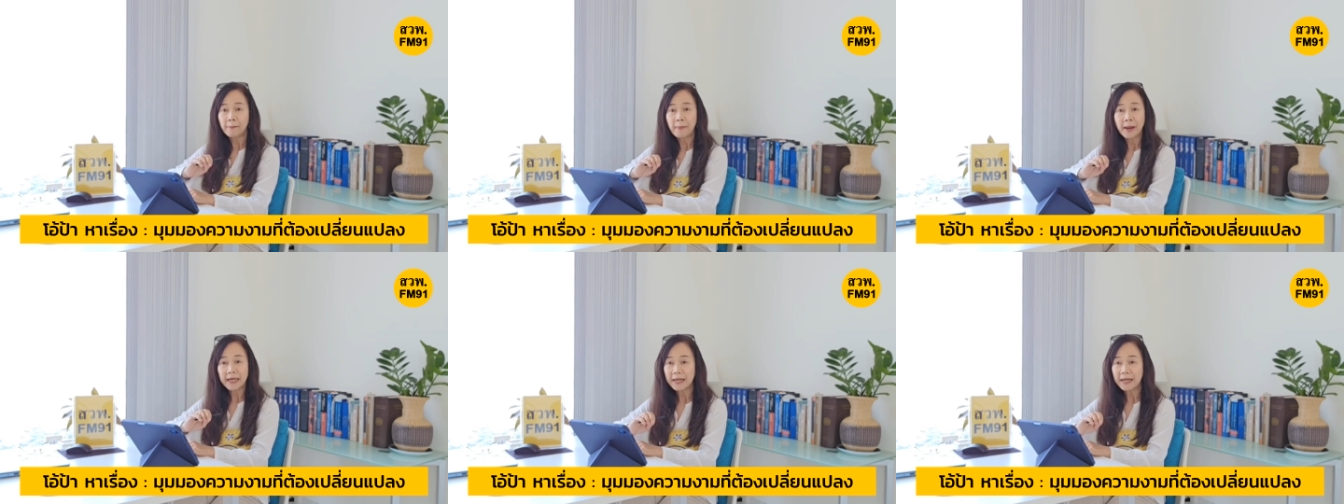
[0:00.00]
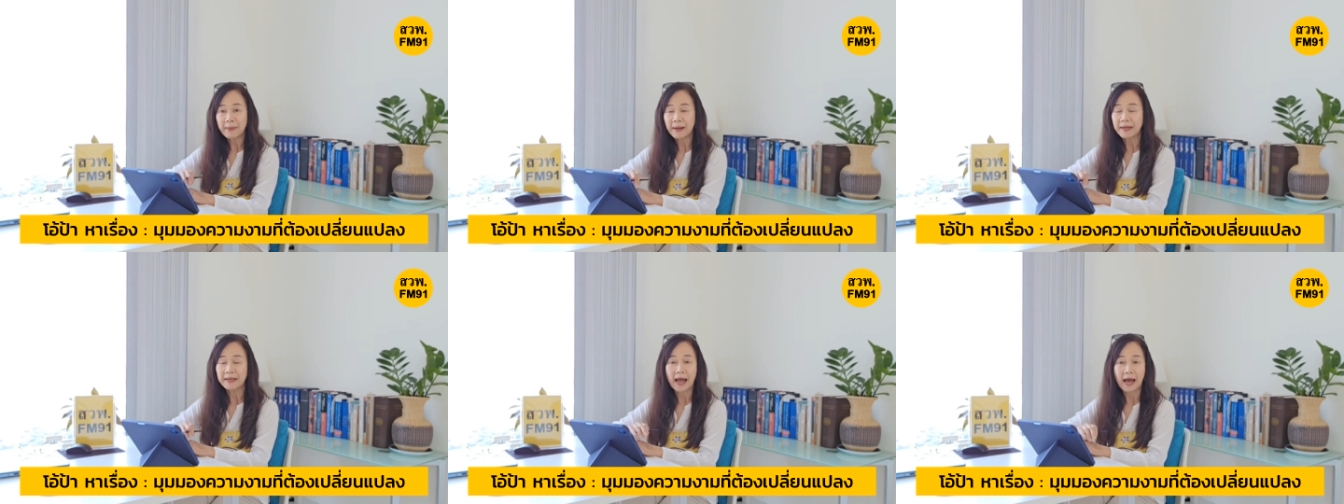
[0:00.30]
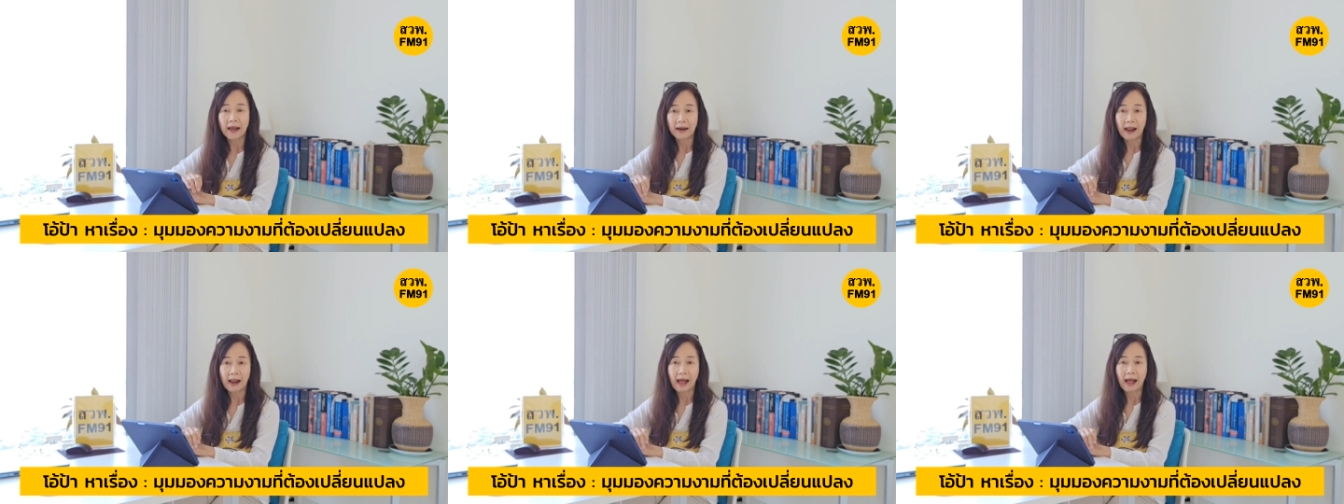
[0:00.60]
ไม่ได้เป็น
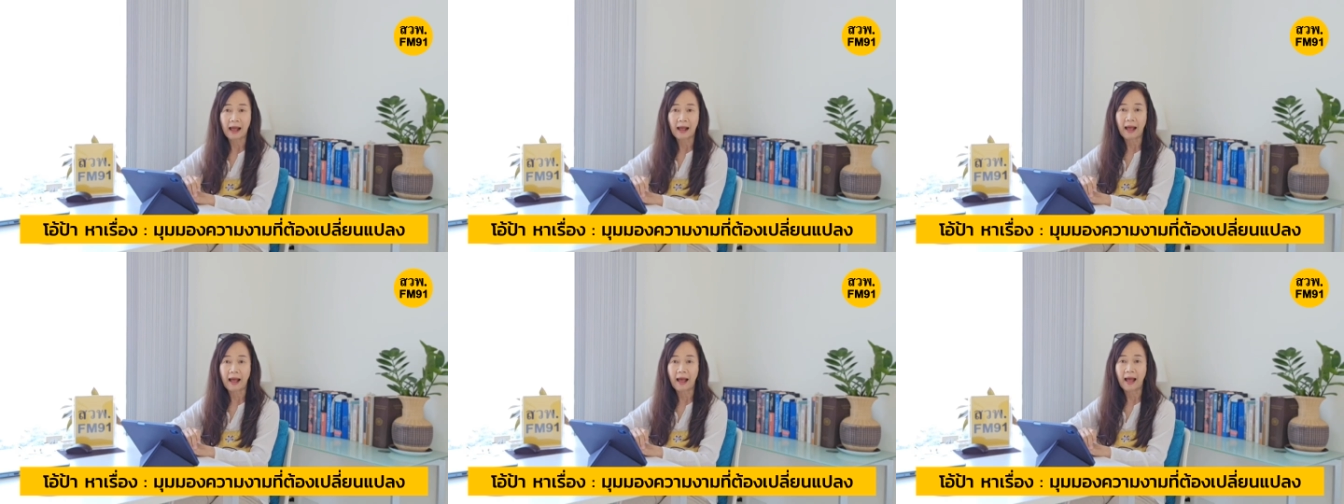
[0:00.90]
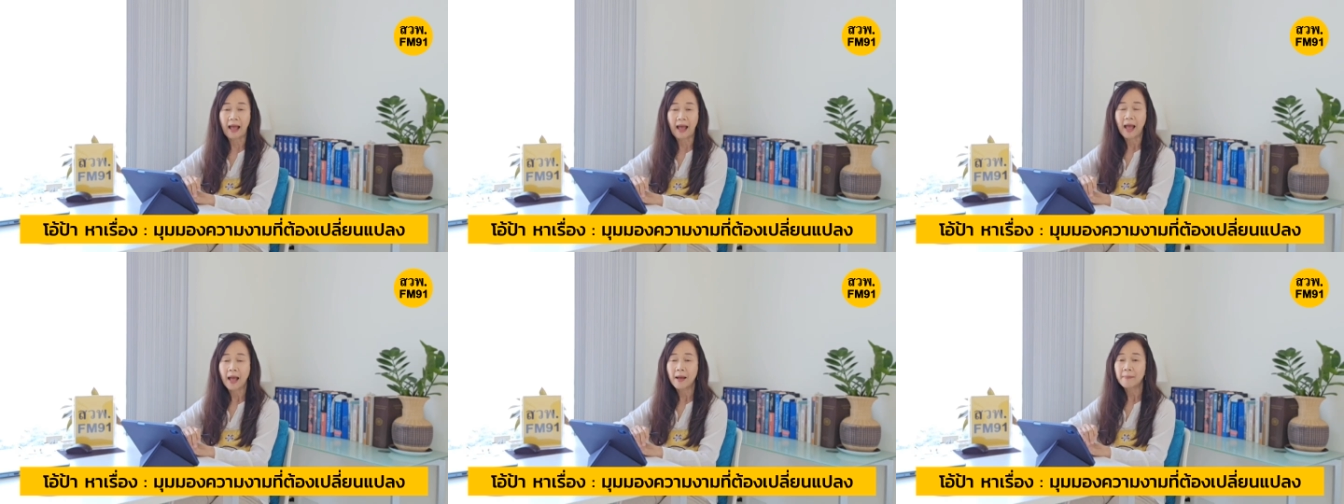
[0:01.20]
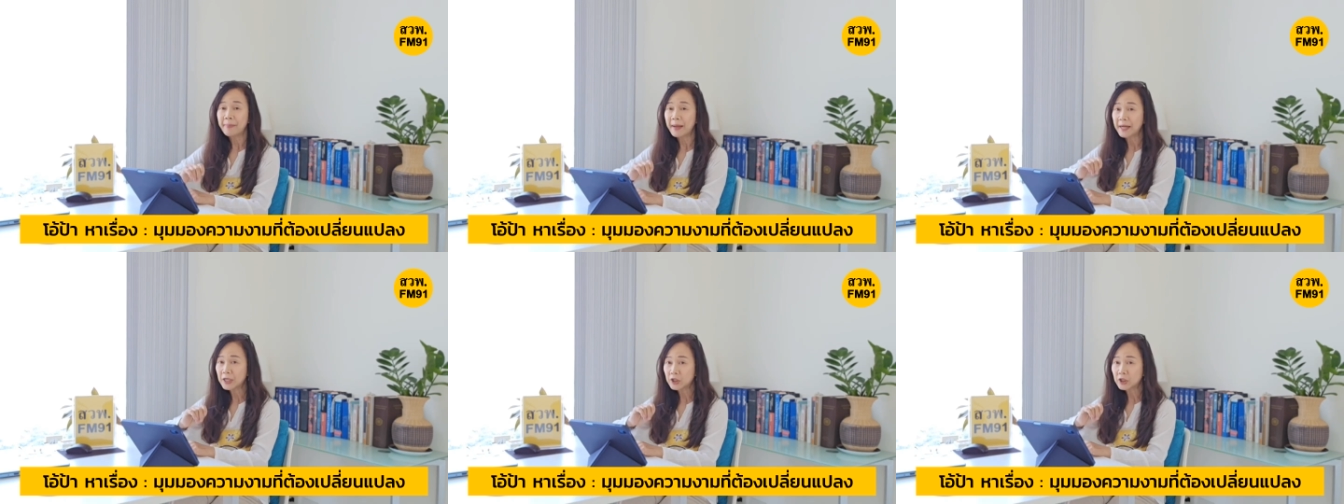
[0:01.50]
ดาราค่ะ
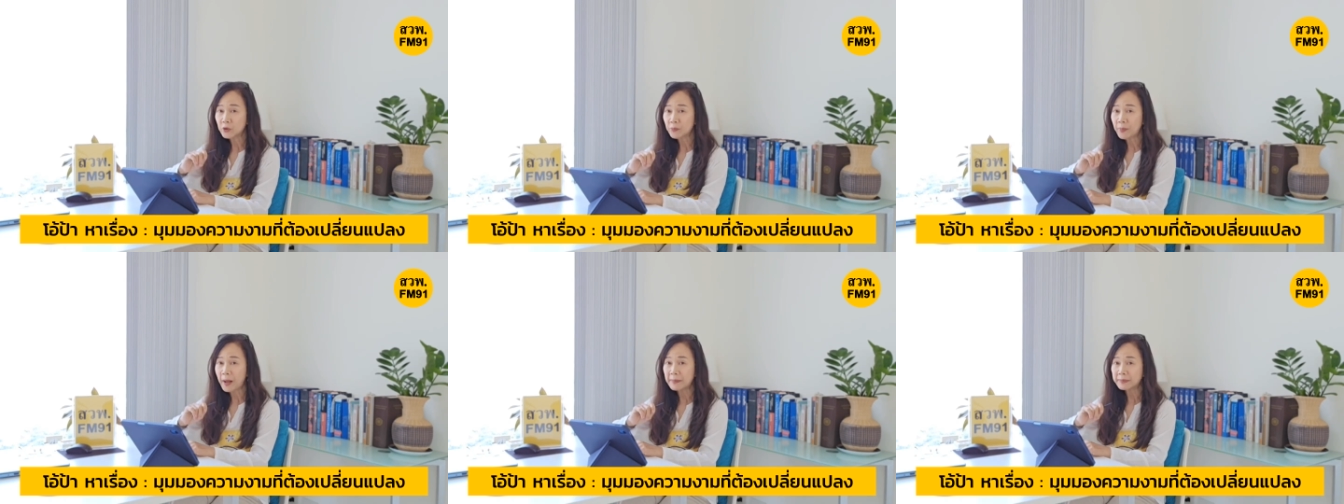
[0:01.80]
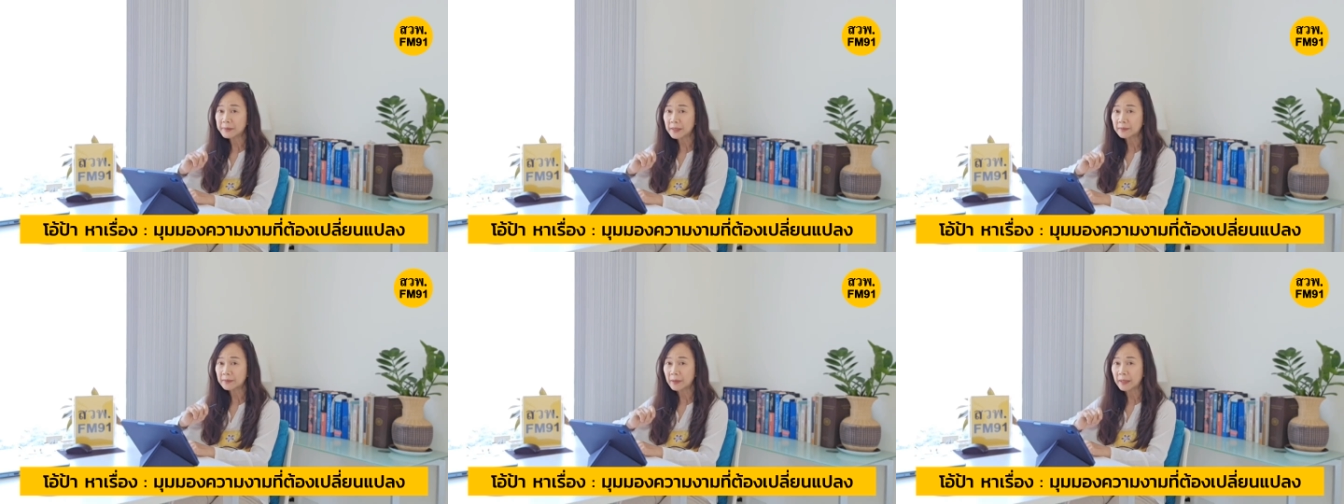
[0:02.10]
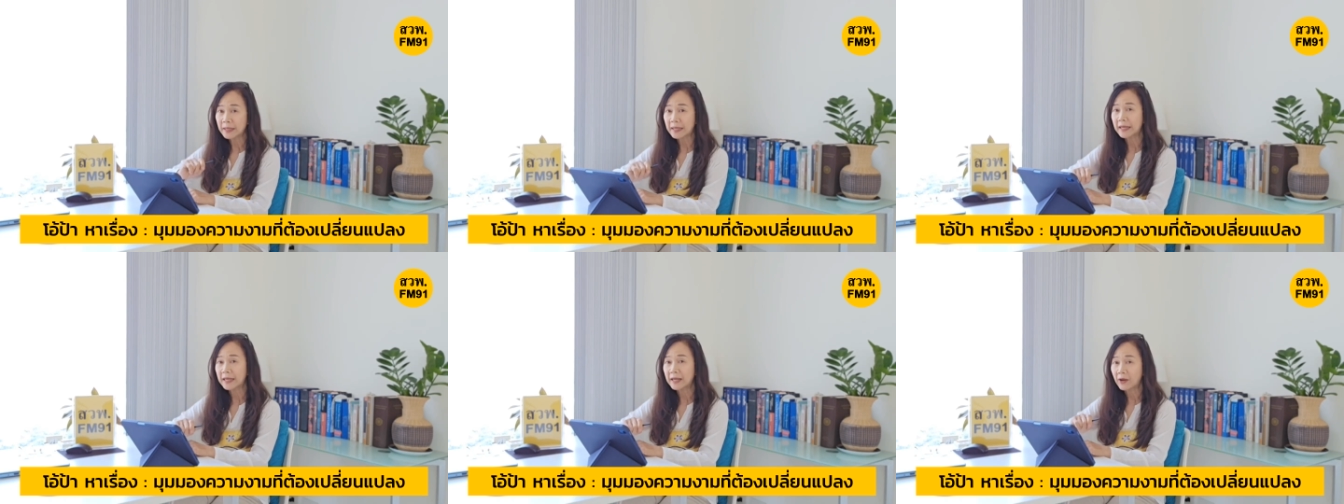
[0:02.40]
เป็นสุภาพส
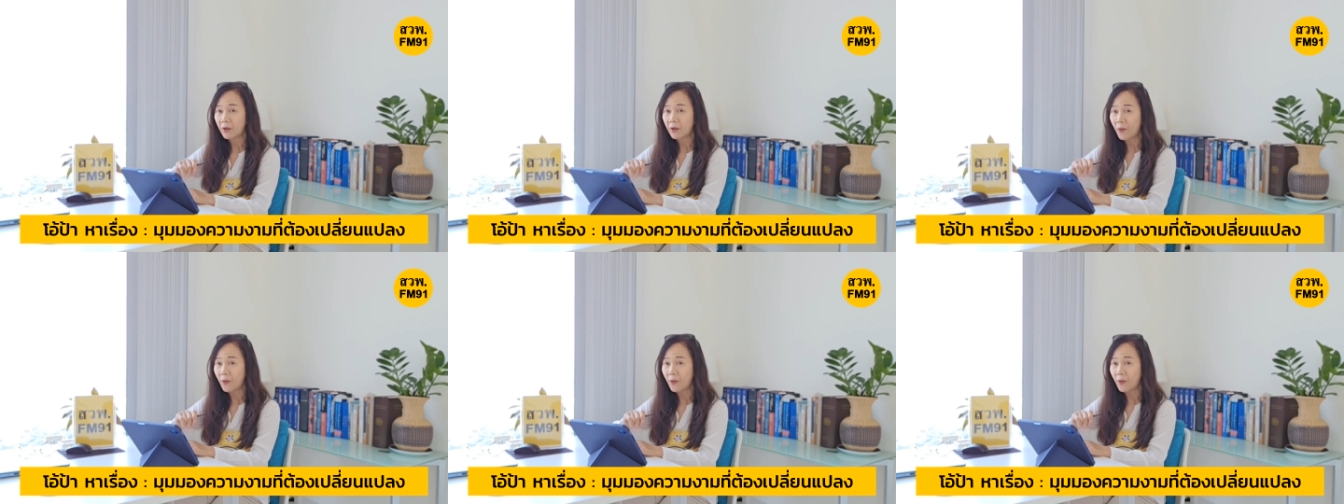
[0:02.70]
ตรี